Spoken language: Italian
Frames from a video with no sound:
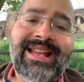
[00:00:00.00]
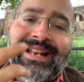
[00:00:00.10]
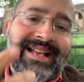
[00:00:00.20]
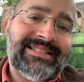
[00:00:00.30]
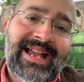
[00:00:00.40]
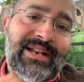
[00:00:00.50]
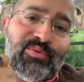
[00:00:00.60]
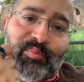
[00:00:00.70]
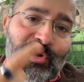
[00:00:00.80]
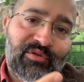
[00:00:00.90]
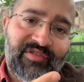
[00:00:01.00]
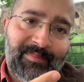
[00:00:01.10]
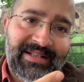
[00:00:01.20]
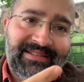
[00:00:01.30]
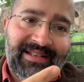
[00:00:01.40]
l'Asylum poi
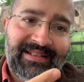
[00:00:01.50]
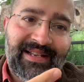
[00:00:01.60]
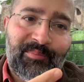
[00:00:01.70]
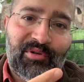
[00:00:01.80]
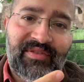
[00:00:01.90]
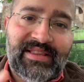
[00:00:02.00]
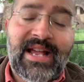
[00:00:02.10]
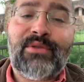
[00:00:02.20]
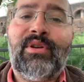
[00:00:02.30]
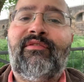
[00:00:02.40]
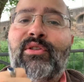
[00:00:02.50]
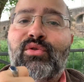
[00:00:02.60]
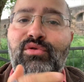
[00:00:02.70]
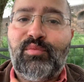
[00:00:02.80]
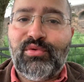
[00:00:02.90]
ovviamente ne ha approfittato e ha
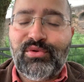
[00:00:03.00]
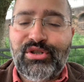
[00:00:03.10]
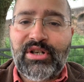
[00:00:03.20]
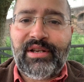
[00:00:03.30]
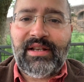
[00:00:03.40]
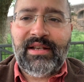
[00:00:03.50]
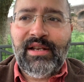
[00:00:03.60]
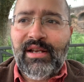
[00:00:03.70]
fatto subito uscire